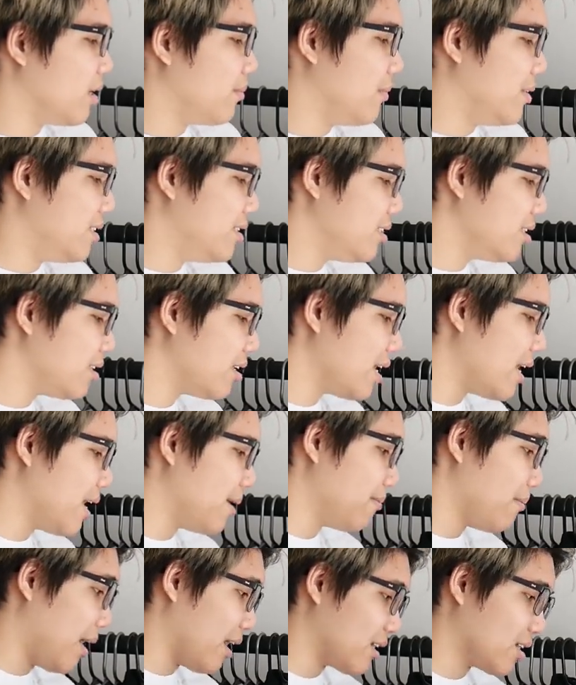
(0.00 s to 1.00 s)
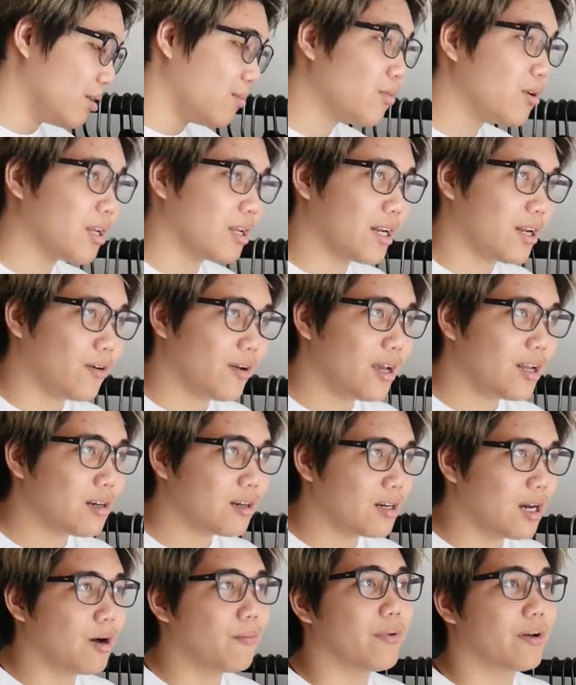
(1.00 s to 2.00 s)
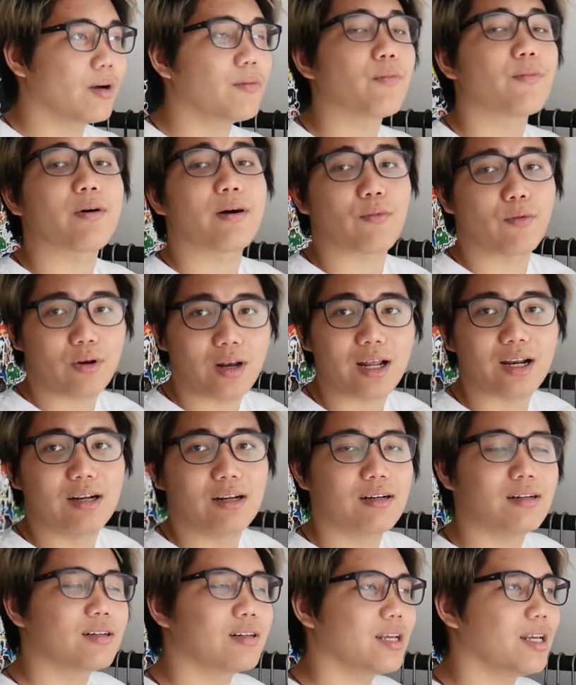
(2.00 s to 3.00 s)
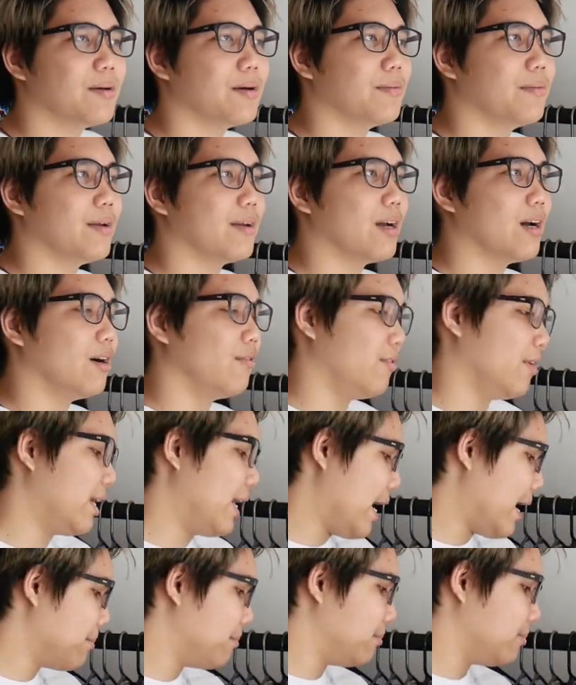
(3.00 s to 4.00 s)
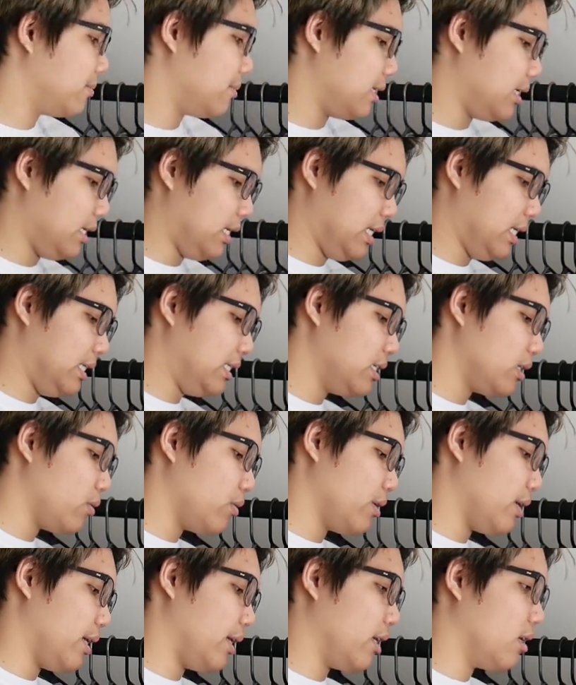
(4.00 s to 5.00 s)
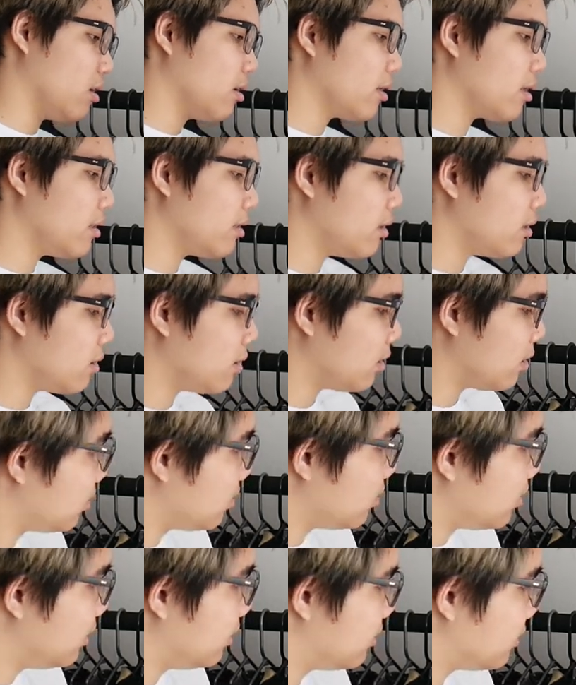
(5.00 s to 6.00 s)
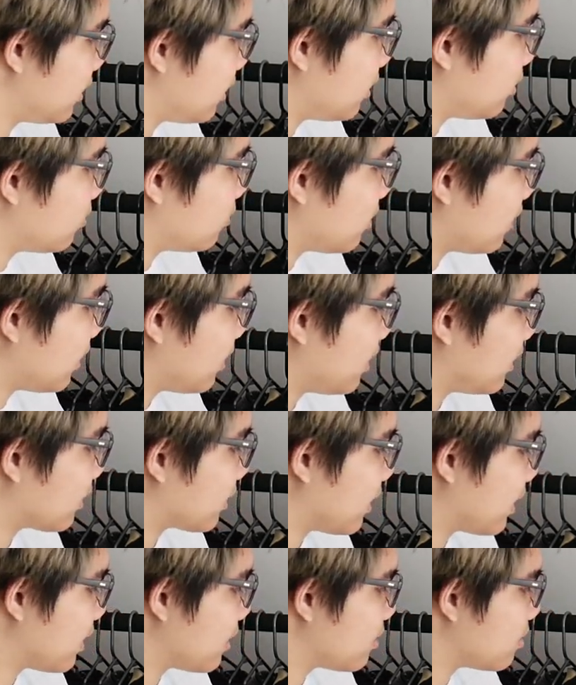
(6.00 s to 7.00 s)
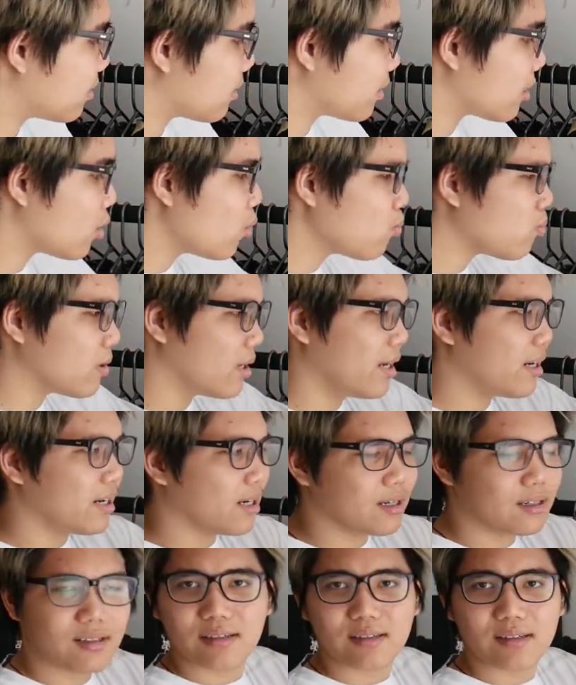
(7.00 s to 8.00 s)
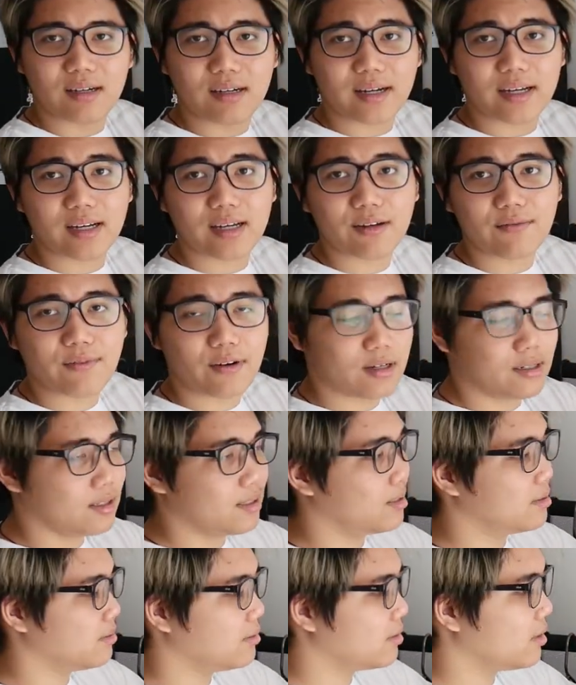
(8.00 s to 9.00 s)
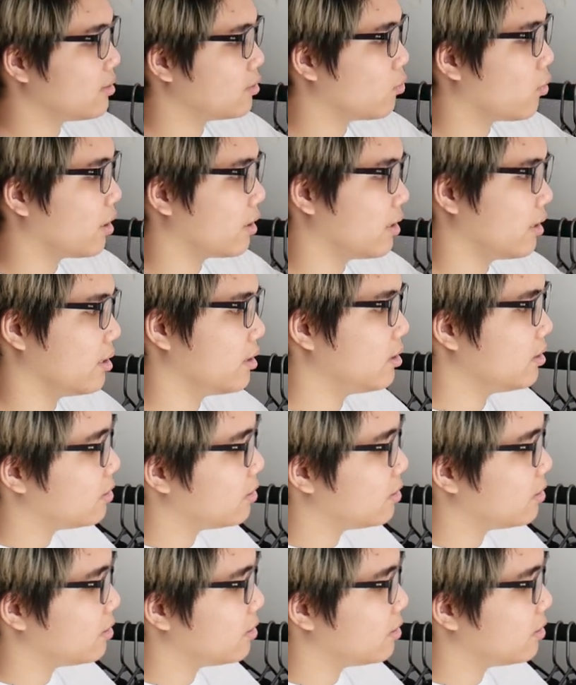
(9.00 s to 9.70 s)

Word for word: này mình chưa hề mặc nó một lần nào hết, à, mình có mặc một lần khi mà mình ở Việt Nam. Thì chiếc quần này có cái uh, detail là cái cái cúc ở đây nè, ngay cái phần uh, dây quần nè,